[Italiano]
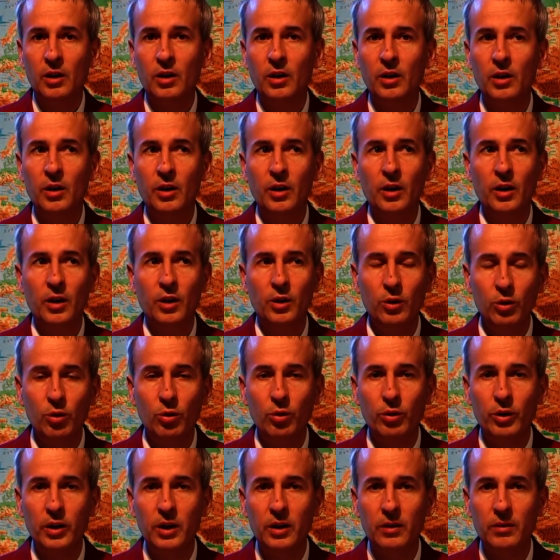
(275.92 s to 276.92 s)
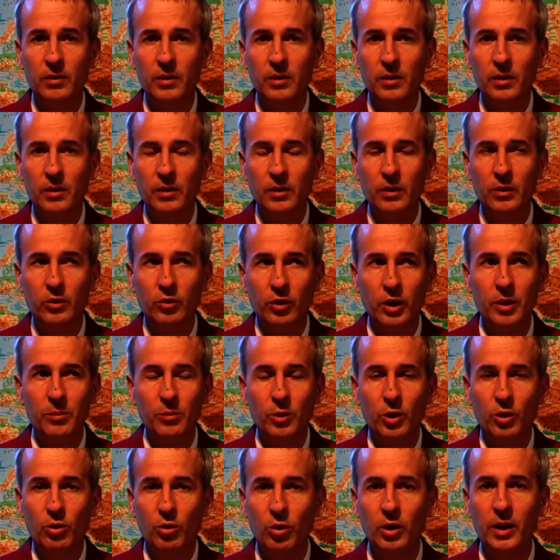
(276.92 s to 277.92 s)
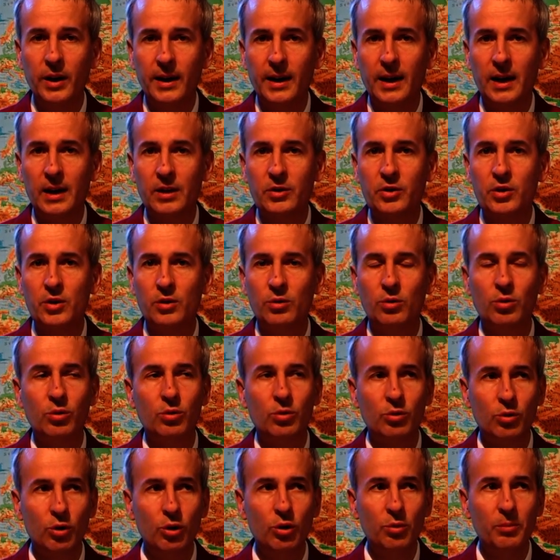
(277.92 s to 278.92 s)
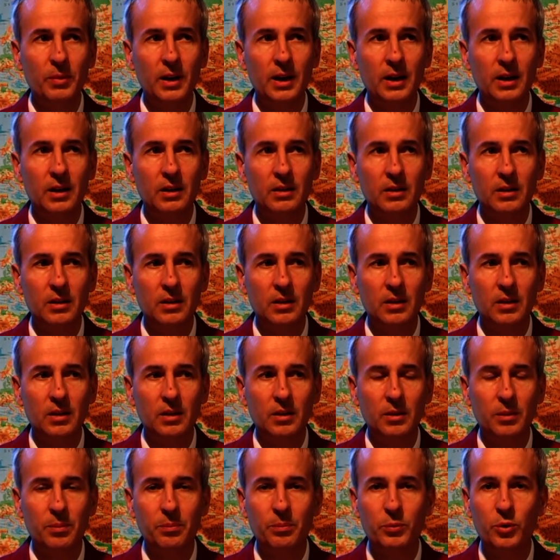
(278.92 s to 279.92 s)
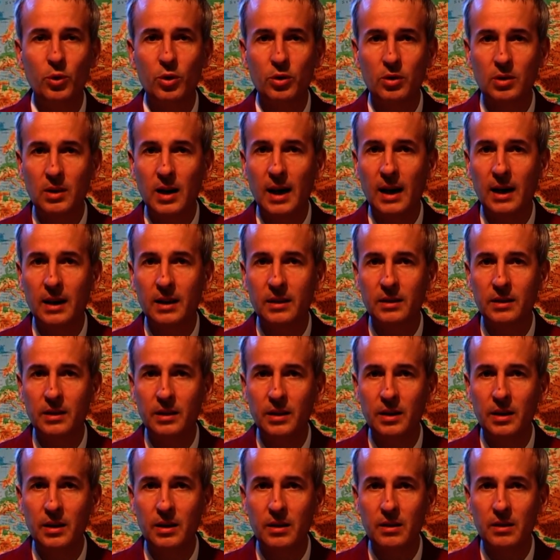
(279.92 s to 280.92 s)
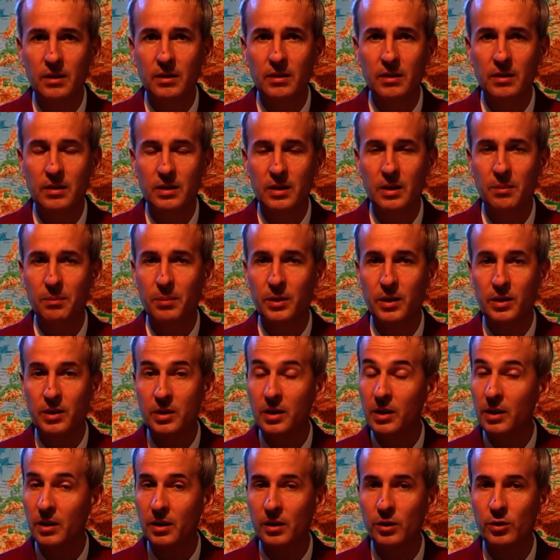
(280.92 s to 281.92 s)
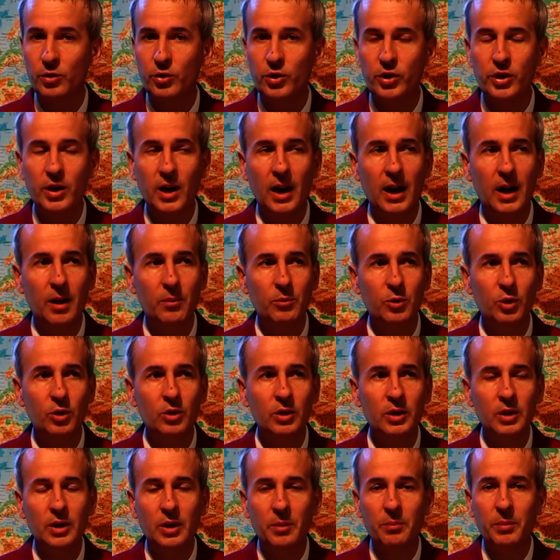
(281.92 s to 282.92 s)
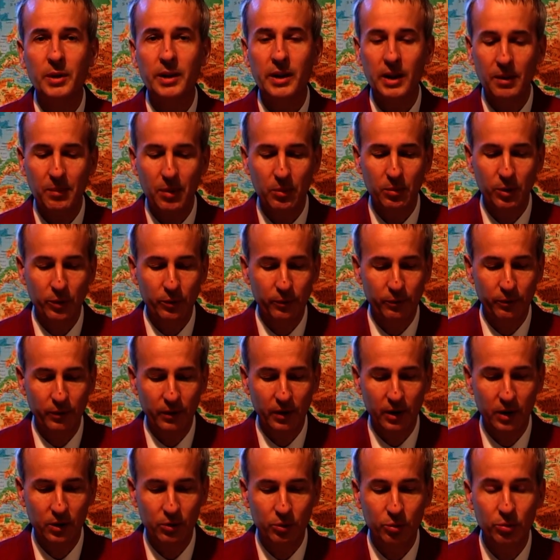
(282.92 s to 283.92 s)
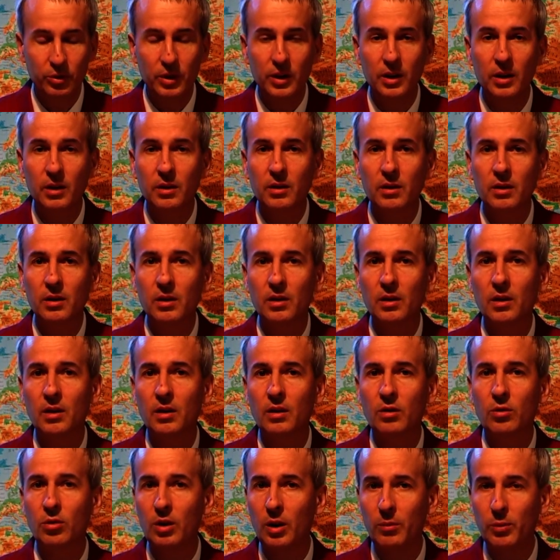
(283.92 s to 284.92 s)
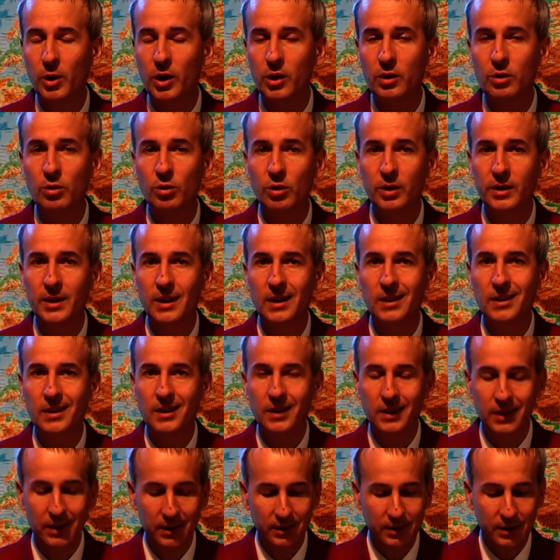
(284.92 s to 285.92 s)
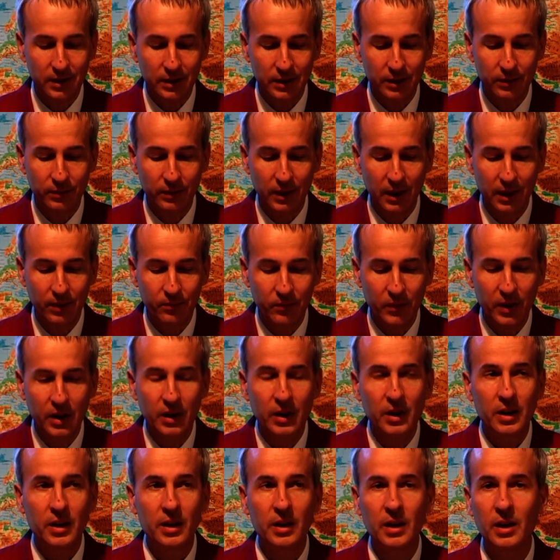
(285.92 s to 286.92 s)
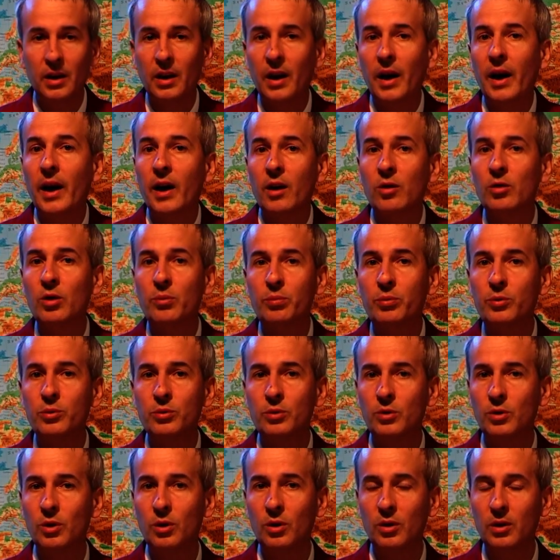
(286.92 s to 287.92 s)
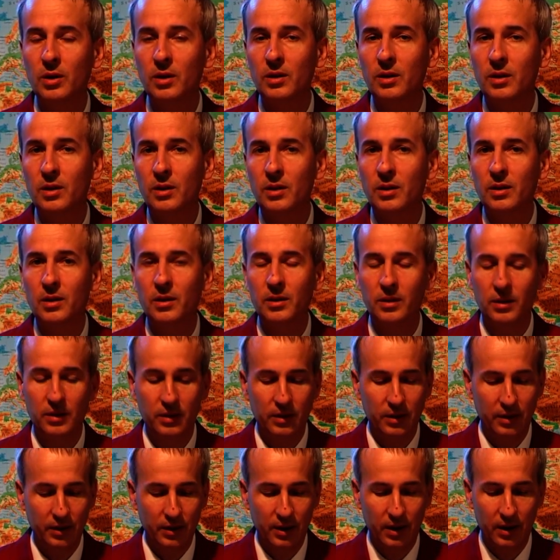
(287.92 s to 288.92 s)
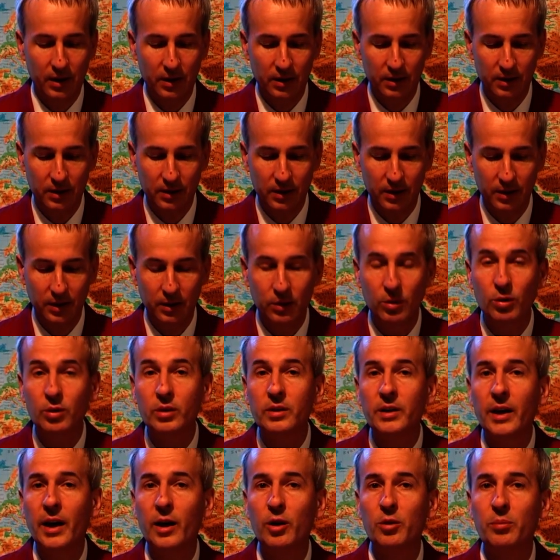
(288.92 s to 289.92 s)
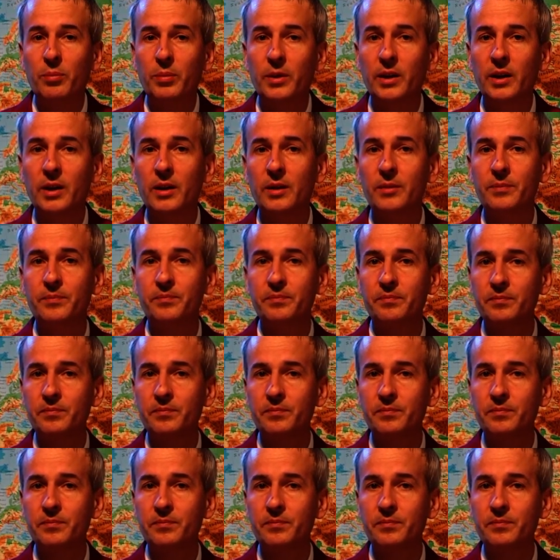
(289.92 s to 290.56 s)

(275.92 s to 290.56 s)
eh, noi eh, dovremo collegarci con Roma eh, più tardi, eh, sempre se riusciamo, perché abbiamo alcuni eh, collaboratori di alternativa che erano appunto eh, al corteo per